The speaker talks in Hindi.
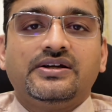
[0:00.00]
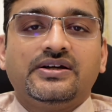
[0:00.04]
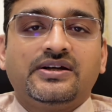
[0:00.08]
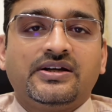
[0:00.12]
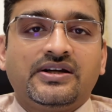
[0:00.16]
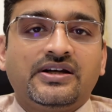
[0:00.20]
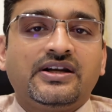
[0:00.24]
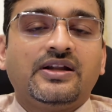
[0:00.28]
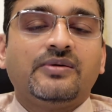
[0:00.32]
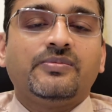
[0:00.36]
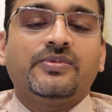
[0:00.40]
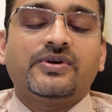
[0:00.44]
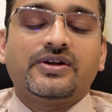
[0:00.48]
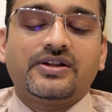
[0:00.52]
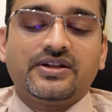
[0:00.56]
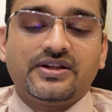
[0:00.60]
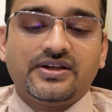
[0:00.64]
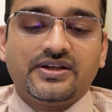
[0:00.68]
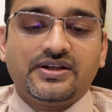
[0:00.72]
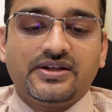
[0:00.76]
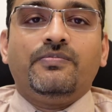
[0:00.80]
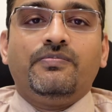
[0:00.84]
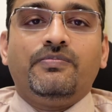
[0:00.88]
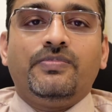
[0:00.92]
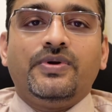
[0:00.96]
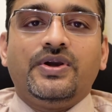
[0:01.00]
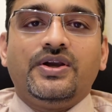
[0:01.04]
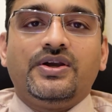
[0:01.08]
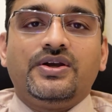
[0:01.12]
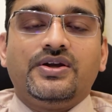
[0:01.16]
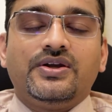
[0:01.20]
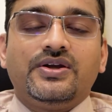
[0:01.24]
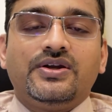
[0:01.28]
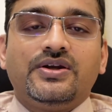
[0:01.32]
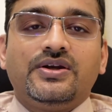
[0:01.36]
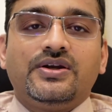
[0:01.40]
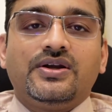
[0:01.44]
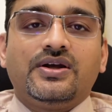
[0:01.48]
करना पड़ता है
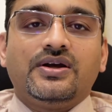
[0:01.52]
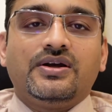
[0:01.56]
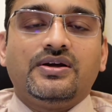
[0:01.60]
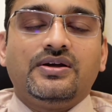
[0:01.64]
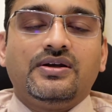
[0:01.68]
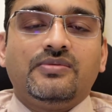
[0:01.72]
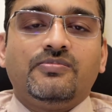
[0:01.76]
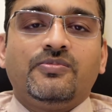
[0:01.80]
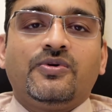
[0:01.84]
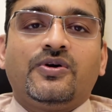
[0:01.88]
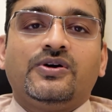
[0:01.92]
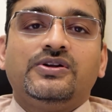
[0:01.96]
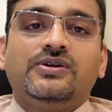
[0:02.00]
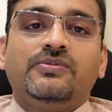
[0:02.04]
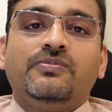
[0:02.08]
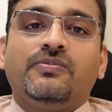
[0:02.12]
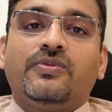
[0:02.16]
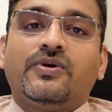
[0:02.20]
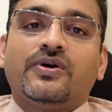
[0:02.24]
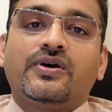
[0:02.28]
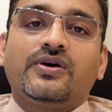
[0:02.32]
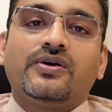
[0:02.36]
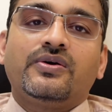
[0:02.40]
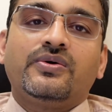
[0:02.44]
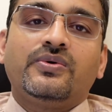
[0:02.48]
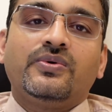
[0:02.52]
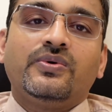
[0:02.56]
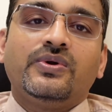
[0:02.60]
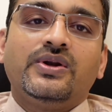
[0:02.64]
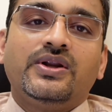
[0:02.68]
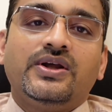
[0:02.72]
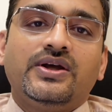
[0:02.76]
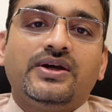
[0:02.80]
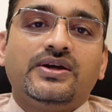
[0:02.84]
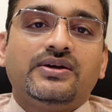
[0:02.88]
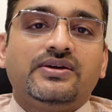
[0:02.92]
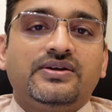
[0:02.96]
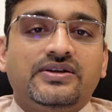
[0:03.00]
पेशेंट का बहुत इंपॉर्टेंट रोल
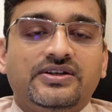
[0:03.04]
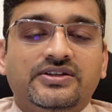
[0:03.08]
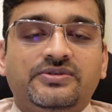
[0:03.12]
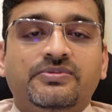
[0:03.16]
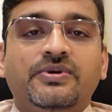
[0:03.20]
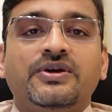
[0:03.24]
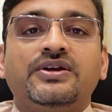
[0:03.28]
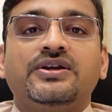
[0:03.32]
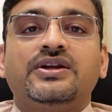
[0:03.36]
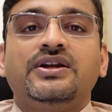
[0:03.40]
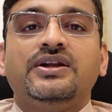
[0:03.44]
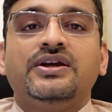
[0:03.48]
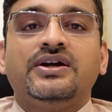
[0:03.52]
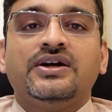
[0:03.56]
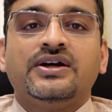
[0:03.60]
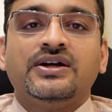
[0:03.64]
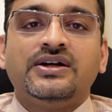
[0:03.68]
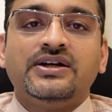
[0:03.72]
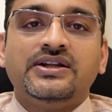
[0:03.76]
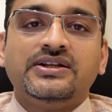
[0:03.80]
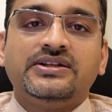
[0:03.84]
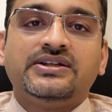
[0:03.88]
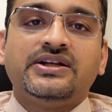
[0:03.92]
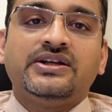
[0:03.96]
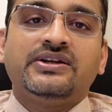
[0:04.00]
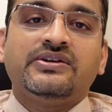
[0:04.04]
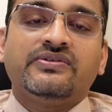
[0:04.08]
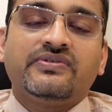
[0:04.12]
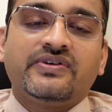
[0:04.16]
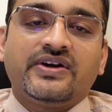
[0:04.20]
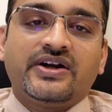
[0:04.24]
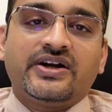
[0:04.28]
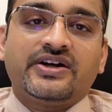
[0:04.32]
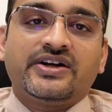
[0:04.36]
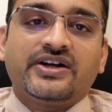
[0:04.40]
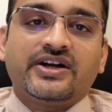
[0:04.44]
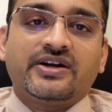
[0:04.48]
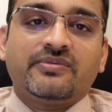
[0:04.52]
है स्पेशली अर्ली स्टेज ऑफ
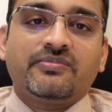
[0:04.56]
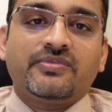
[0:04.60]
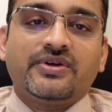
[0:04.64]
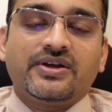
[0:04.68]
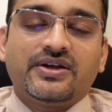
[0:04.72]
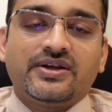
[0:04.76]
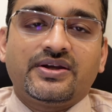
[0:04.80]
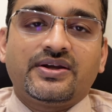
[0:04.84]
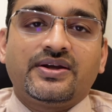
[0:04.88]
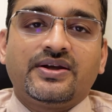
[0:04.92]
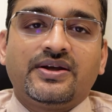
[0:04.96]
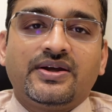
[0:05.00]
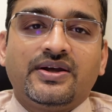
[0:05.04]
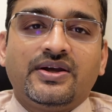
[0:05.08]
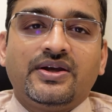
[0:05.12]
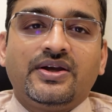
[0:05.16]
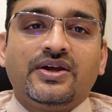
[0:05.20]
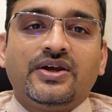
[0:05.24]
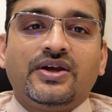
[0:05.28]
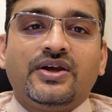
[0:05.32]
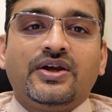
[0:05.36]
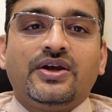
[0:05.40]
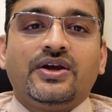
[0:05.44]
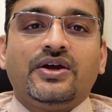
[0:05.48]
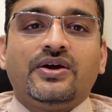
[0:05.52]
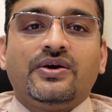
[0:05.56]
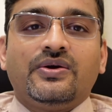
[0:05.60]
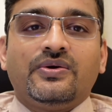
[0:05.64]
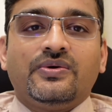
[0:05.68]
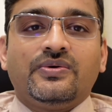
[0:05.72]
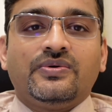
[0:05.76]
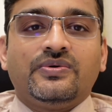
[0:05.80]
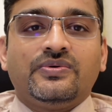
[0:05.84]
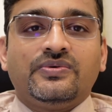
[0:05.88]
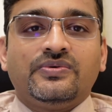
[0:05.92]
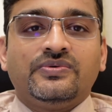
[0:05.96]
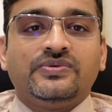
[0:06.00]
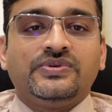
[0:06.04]
कैटरेक्ट में
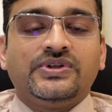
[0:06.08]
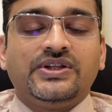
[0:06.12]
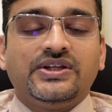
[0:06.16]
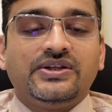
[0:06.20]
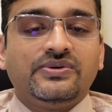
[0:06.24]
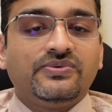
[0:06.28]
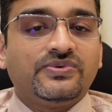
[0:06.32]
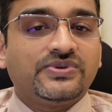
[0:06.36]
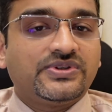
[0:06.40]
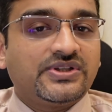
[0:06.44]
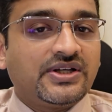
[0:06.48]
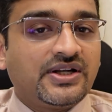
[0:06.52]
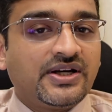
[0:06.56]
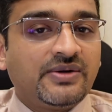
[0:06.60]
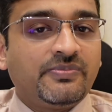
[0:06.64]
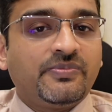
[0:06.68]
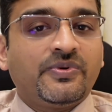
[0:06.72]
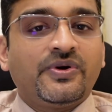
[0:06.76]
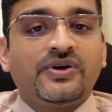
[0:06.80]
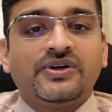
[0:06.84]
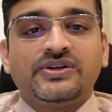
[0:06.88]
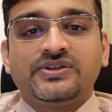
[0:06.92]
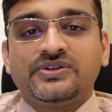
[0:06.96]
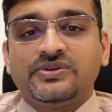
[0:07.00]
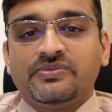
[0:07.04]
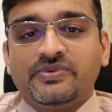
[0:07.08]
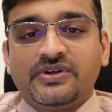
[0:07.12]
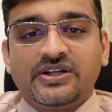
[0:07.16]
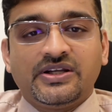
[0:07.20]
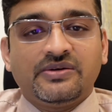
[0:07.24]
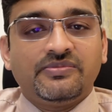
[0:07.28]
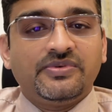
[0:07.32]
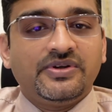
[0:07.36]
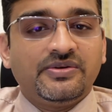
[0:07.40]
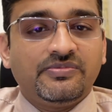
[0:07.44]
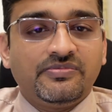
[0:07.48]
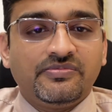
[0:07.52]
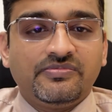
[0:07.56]
उन्हें वो सारे पॉइंट्स जो मैंने
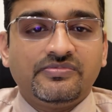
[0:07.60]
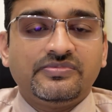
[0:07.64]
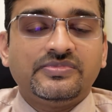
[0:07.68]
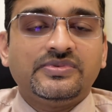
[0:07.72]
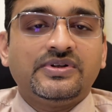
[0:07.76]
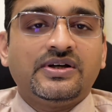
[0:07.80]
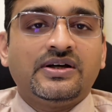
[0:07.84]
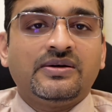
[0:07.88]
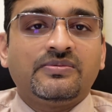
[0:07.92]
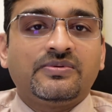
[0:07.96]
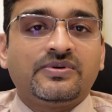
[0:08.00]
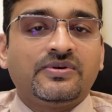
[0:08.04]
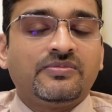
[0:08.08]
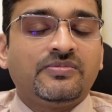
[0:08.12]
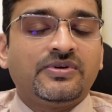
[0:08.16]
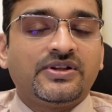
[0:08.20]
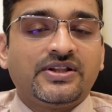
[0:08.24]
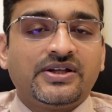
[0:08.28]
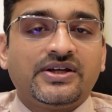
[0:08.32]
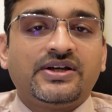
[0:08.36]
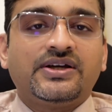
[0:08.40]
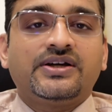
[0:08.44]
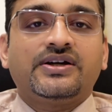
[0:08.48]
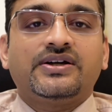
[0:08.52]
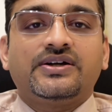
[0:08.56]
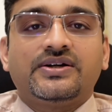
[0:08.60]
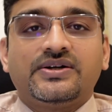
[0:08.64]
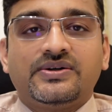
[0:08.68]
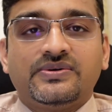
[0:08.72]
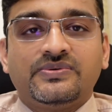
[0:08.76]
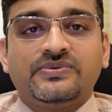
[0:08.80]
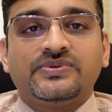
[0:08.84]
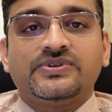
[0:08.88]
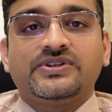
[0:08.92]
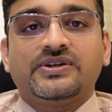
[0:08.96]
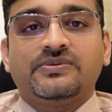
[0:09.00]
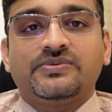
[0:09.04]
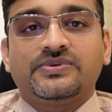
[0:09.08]
अभी आपको बताया
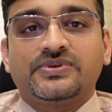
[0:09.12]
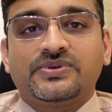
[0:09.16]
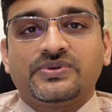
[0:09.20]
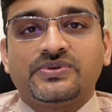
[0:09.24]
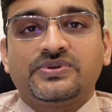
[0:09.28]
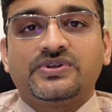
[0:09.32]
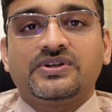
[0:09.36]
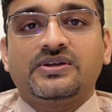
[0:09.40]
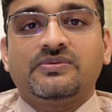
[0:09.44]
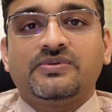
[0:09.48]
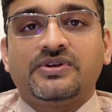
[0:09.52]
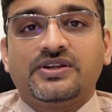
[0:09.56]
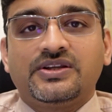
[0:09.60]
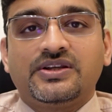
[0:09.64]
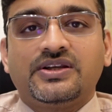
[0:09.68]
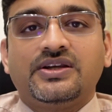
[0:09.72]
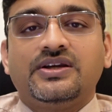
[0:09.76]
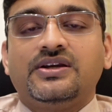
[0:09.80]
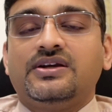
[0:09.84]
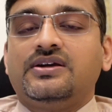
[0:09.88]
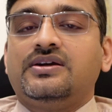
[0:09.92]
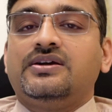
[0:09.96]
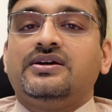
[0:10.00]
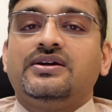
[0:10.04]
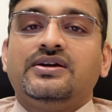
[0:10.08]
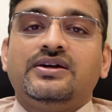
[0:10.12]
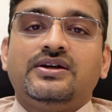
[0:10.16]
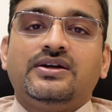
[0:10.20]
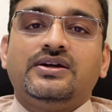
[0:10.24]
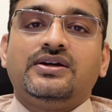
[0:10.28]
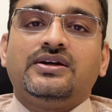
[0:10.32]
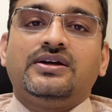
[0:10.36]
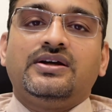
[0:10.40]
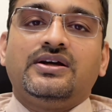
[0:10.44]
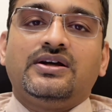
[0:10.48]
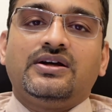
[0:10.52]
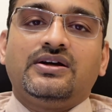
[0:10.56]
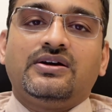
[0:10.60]
वो सब सोच समझ के
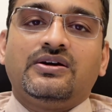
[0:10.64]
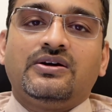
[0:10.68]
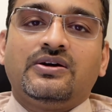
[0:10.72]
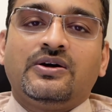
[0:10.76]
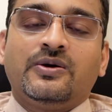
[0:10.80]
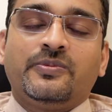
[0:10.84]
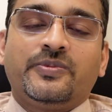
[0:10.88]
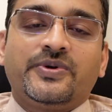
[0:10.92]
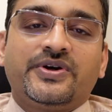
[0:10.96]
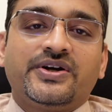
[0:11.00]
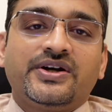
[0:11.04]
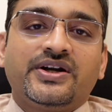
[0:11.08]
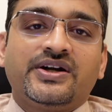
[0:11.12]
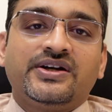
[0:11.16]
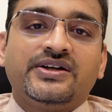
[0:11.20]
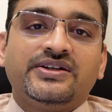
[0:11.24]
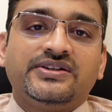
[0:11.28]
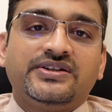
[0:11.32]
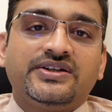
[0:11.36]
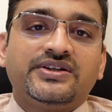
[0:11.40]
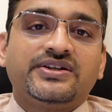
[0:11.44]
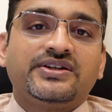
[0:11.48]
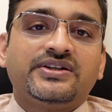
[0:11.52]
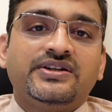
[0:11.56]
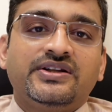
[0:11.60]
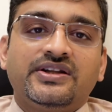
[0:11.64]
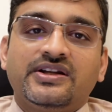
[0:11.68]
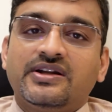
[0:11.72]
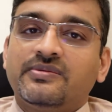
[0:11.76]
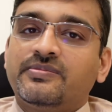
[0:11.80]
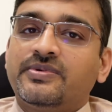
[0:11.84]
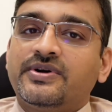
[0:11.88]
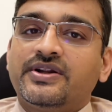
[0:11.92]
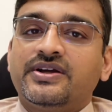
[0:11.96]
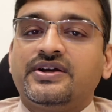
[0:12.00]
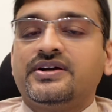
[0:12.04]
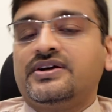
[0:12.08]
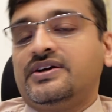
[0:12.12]
ऑपरेशन का डिसीजन लेना
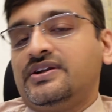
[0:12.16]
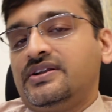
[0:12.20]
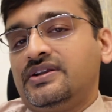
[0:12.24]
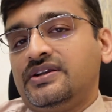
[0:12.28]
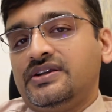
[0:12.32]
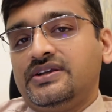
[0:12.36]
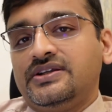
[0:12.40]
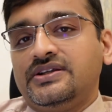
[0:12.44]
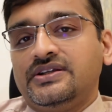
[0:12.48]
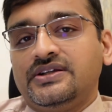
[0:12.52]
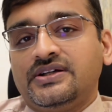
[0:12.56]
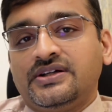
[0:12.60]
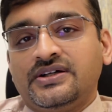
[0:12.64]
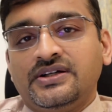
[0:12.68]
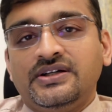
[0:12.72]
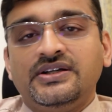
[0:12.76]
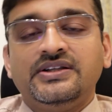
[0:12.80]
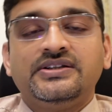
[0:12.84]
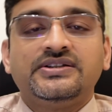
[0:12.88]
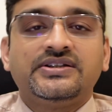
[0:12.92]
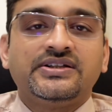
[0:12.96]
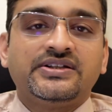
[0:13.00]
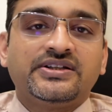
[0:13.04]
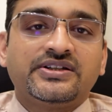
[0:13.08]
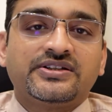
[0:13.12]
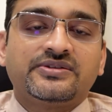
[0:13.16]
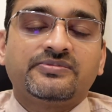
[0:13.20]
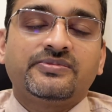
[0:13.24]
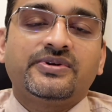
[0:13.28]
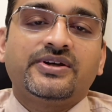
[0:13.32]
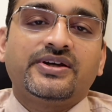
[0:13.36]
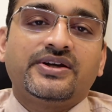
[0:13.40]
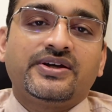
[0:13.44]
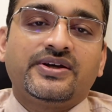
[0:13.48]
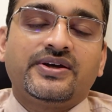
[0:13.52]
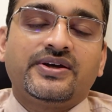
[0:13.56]
पड़ेगा अर्ली स्टेजेस में